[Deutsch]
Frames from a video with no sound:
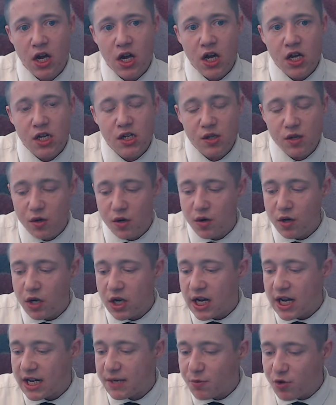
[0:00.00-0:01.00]
So,
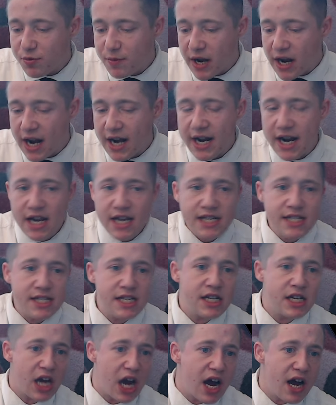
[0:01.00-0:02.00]
das muss man halt alles
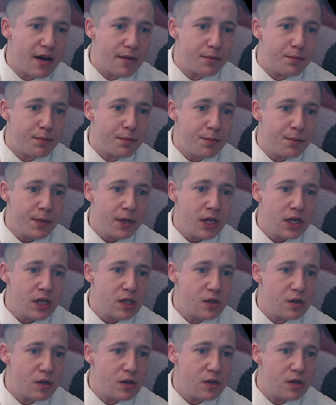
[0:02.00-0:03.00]
nicht haben.
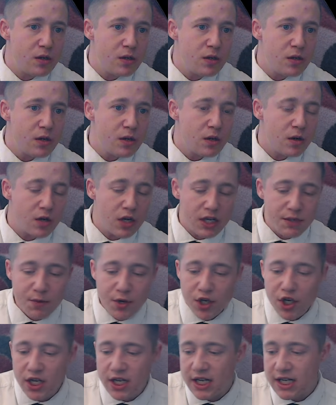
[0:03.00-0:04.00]
So, und das
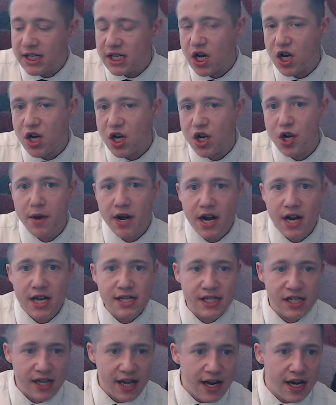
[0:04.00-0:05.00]
möchte ich jetzt hier auch nochmal
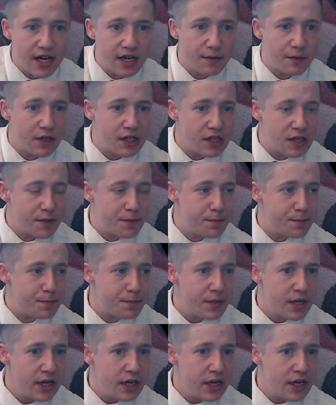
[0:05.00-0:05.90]
ganz sagen. Ähm,